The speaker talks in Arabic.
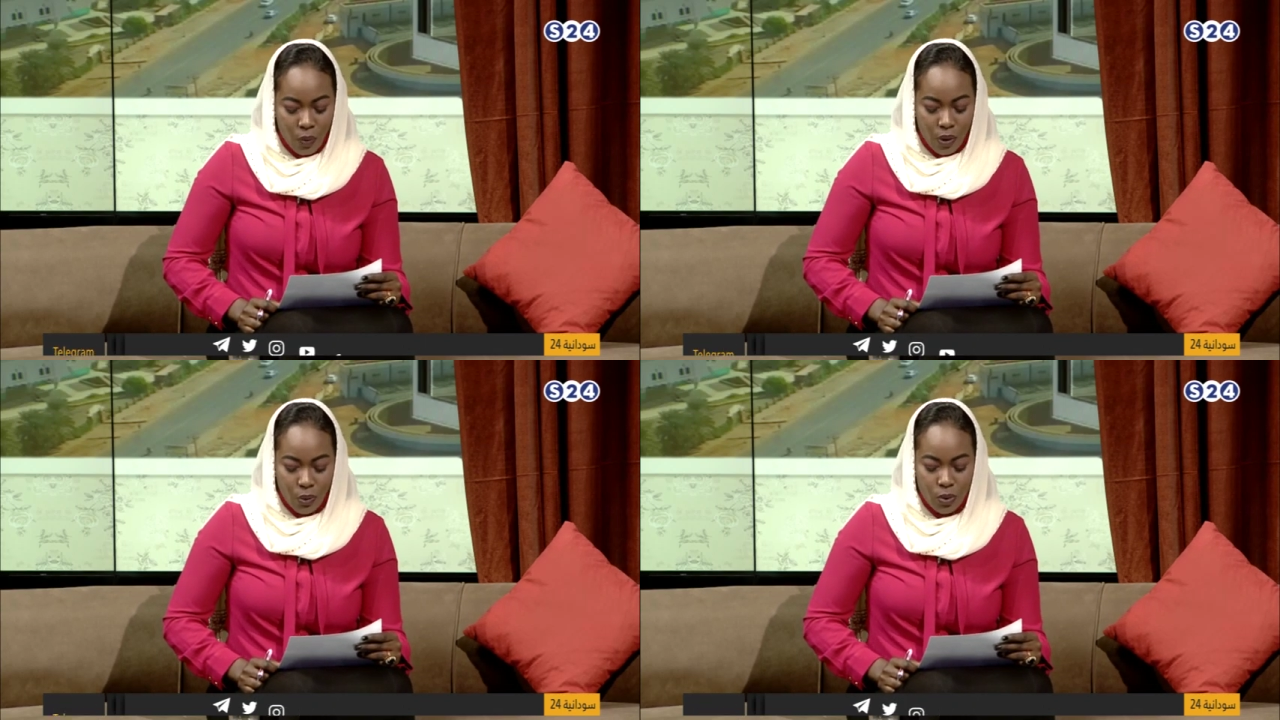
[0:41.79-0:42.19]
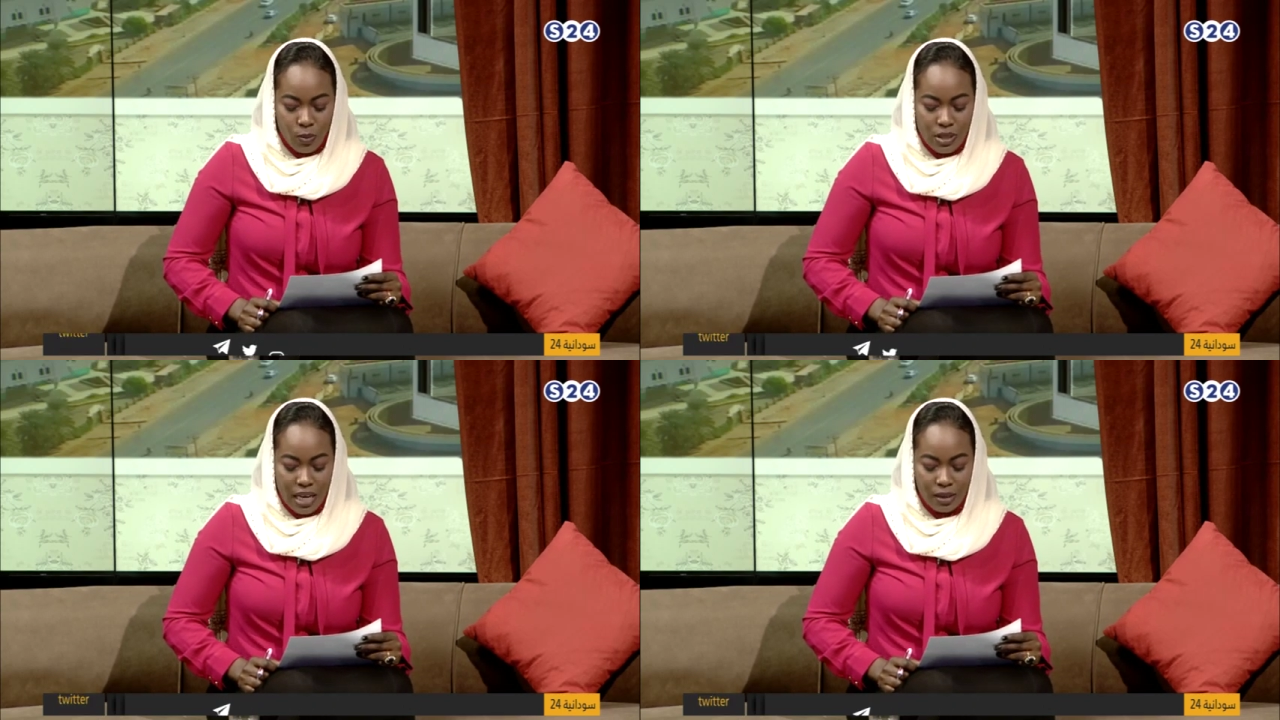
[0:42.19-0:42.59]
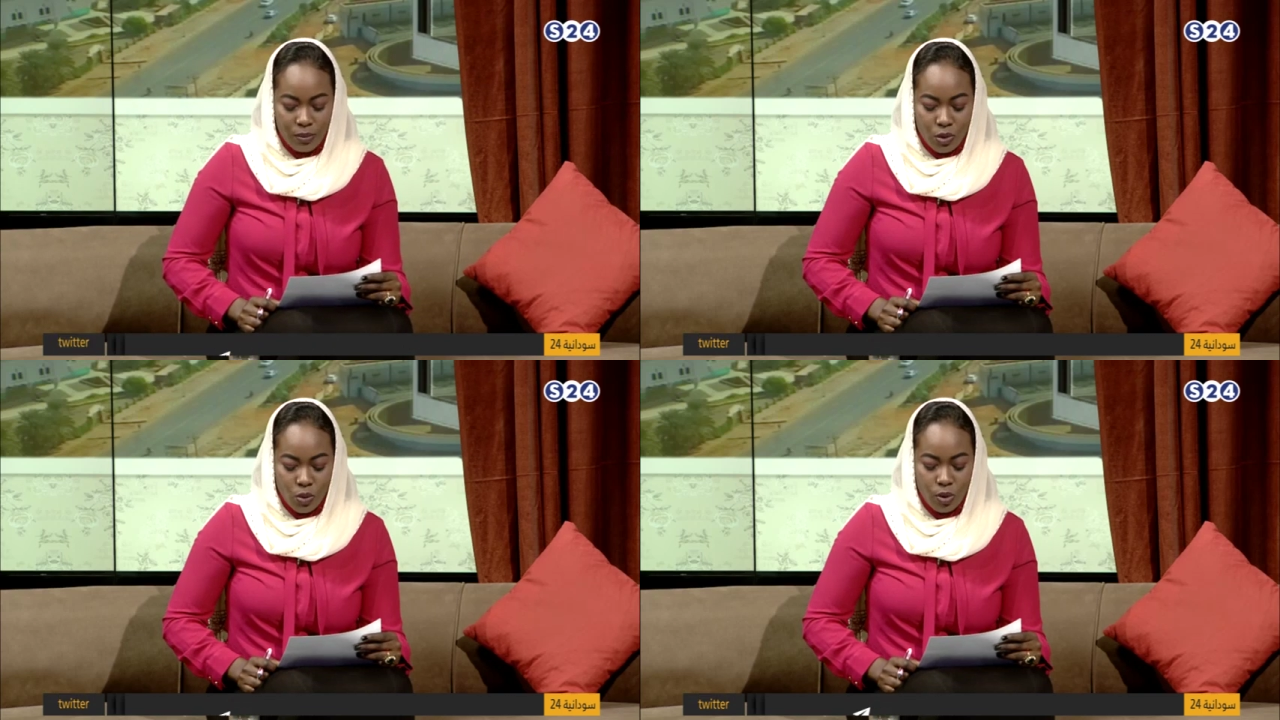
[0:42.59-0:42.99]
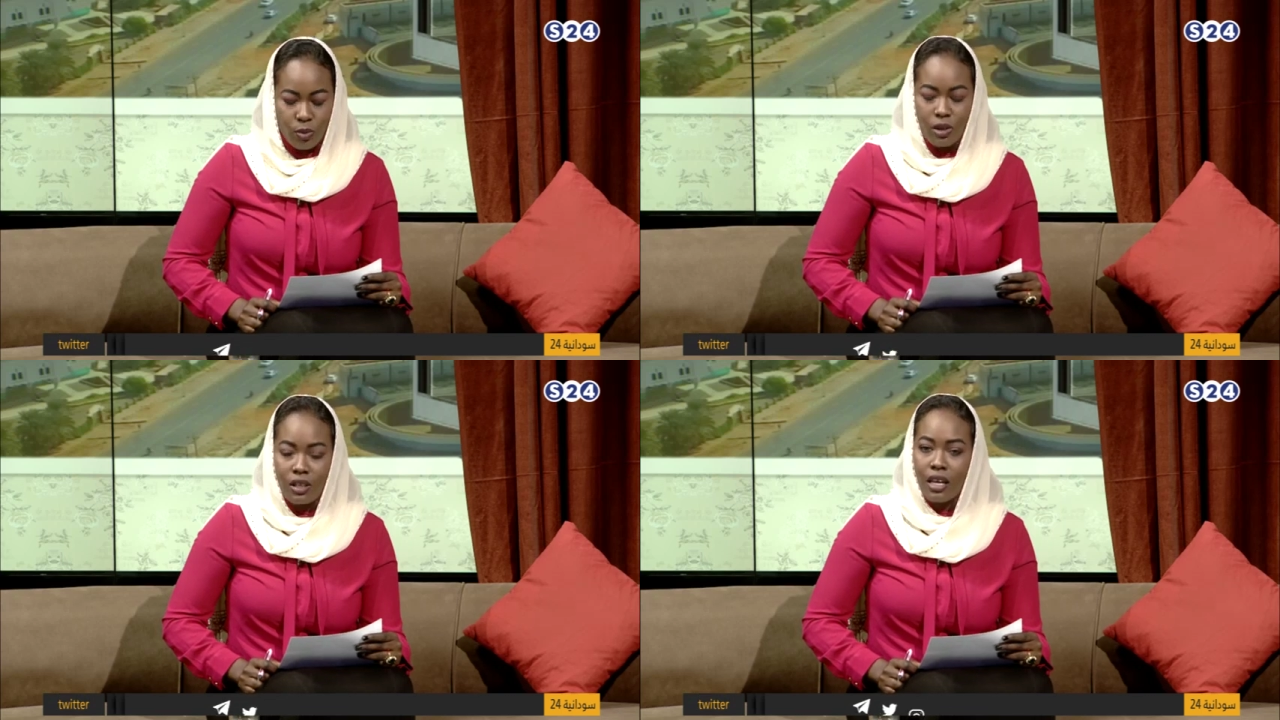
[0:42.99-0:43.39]
وعضو مساعد مشروع
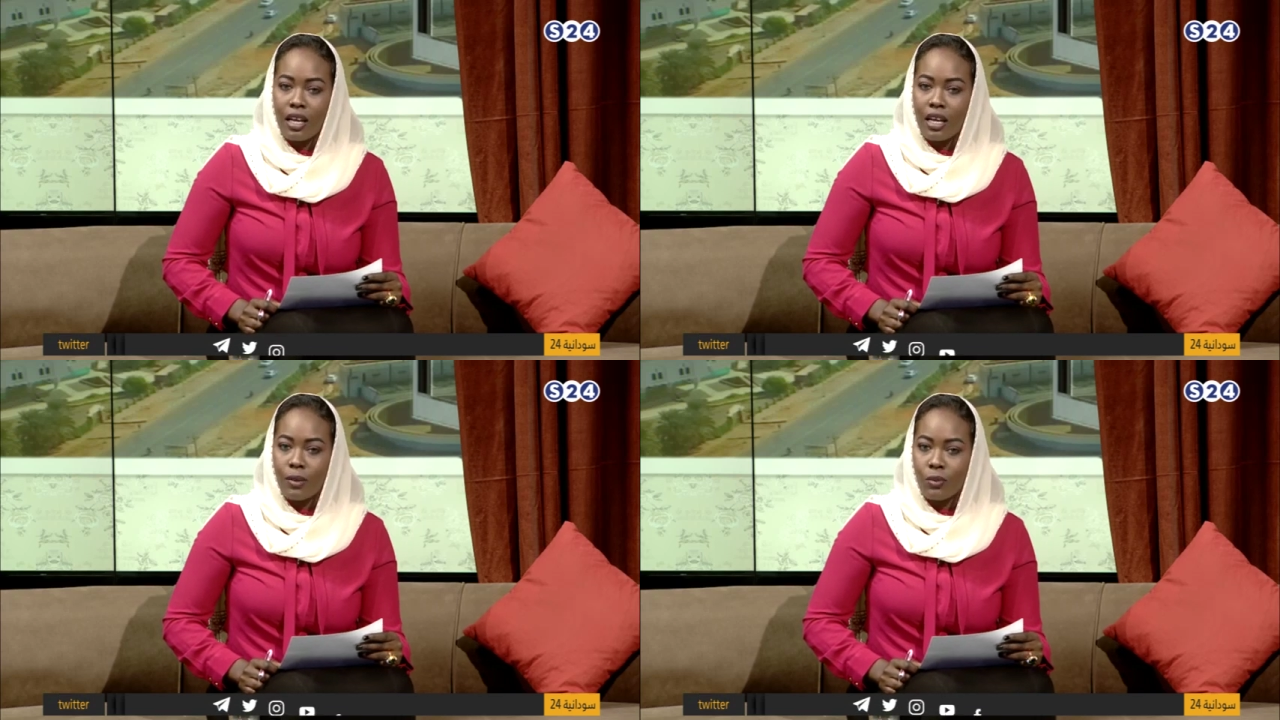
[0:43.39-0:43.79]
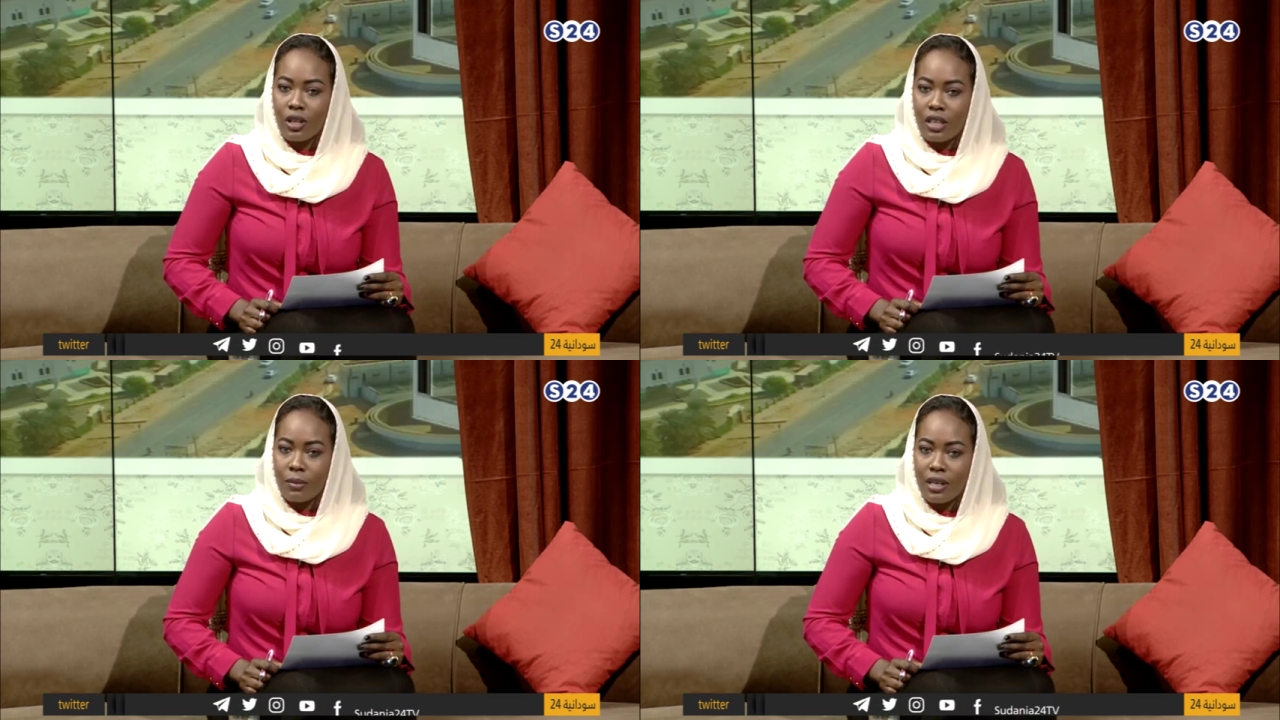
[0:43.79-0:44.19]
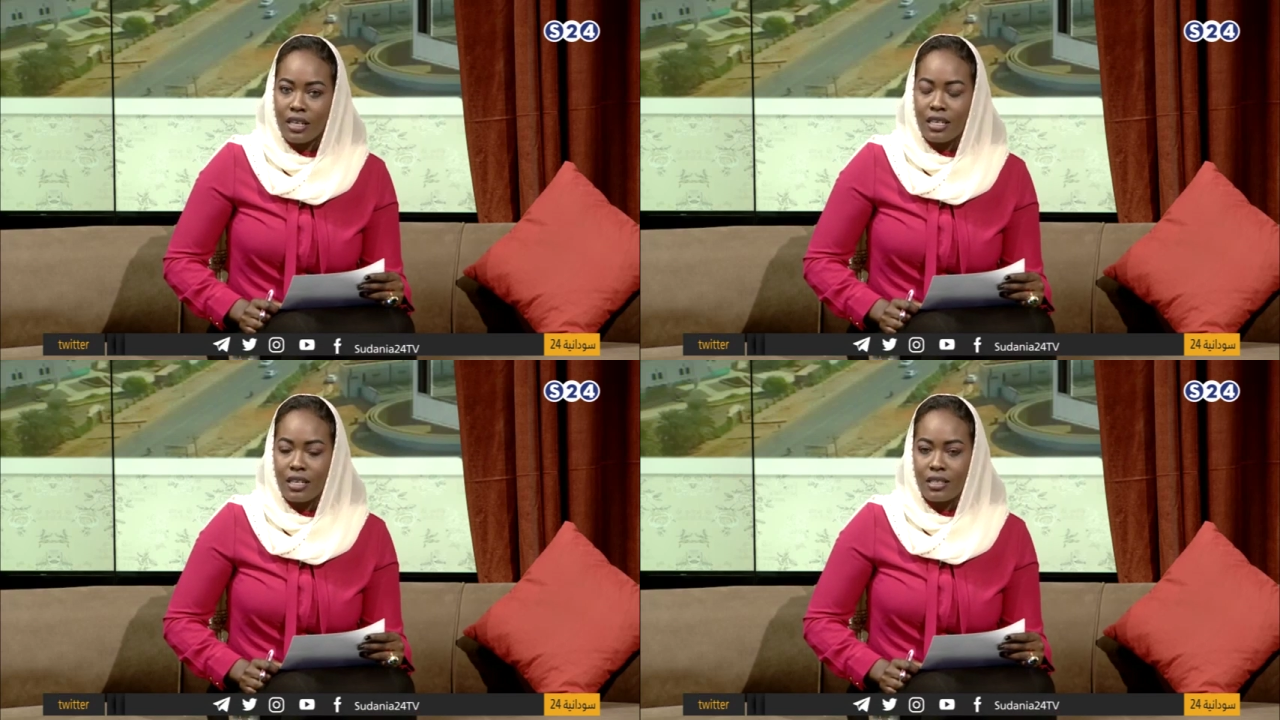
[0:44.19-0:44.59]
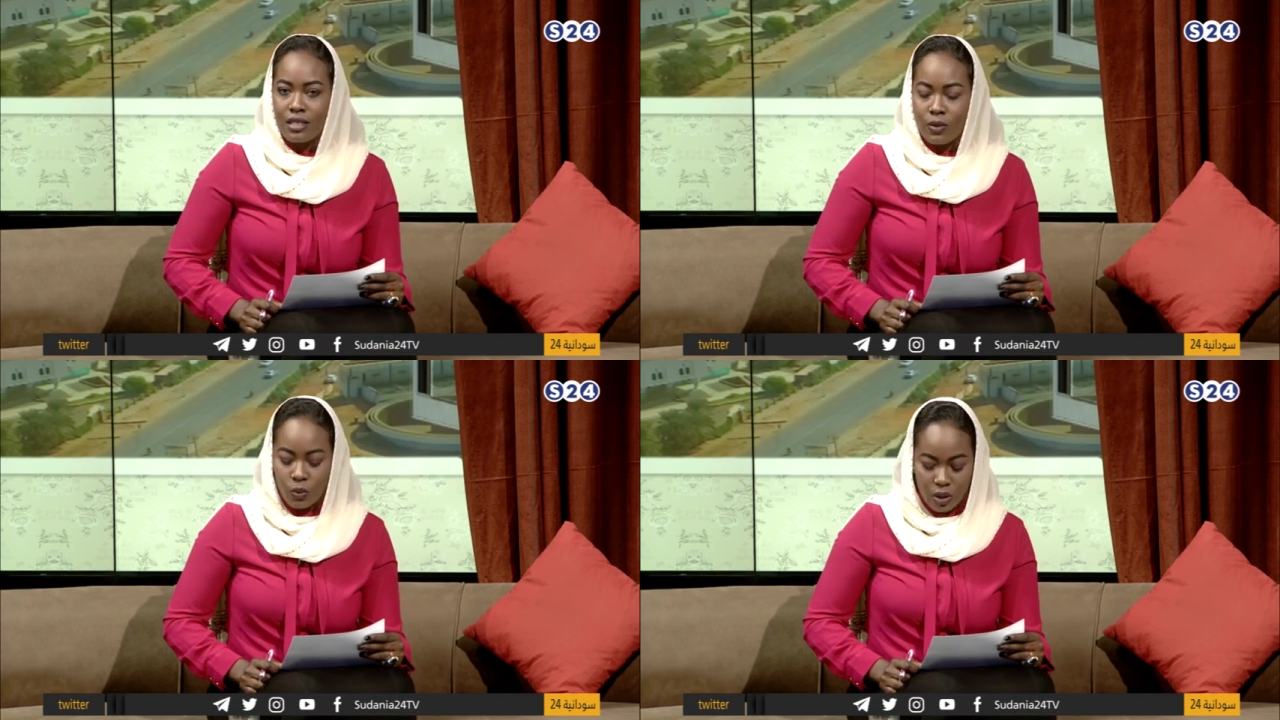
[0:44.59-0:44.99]
ملتقى المنظمات
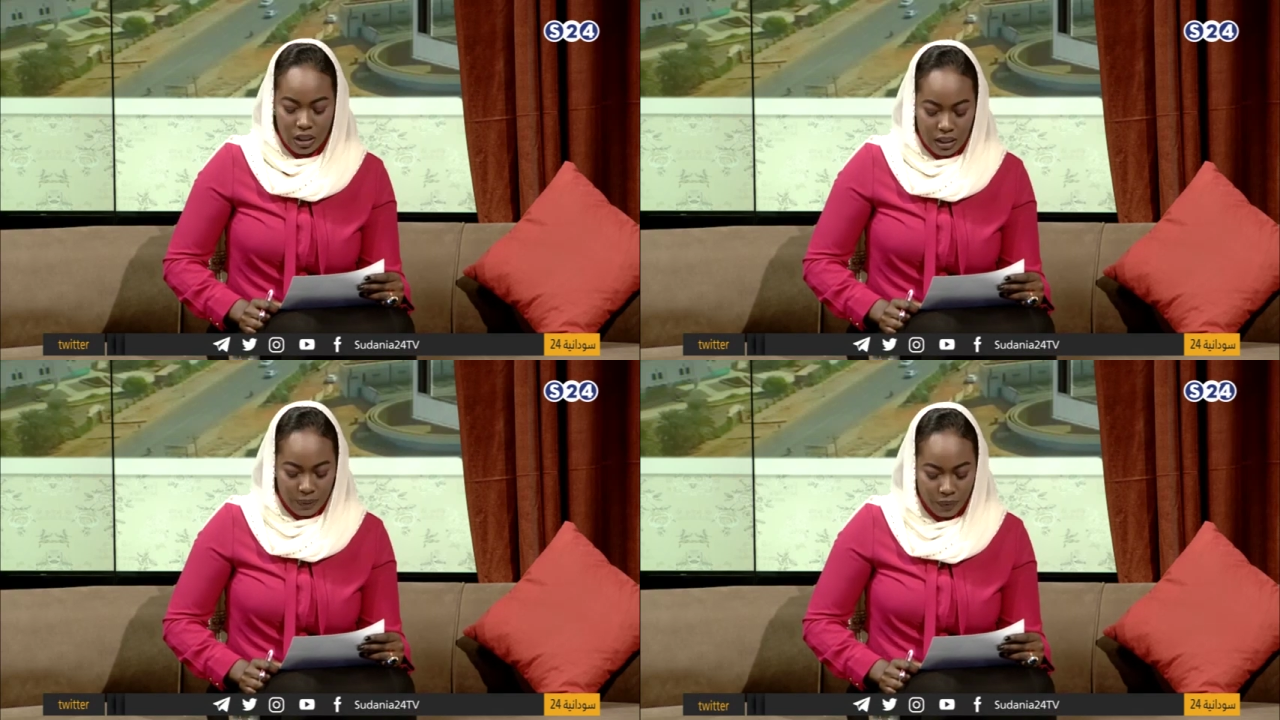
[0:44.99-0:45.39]
التطوعية